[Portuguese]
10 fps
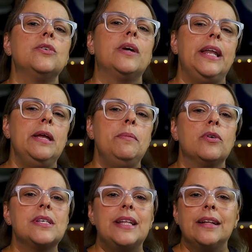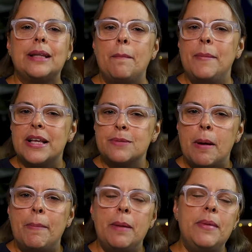do Crime ostenta a mesma
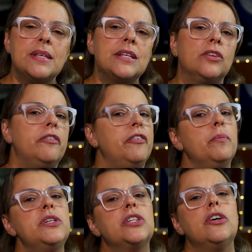premissa do filme de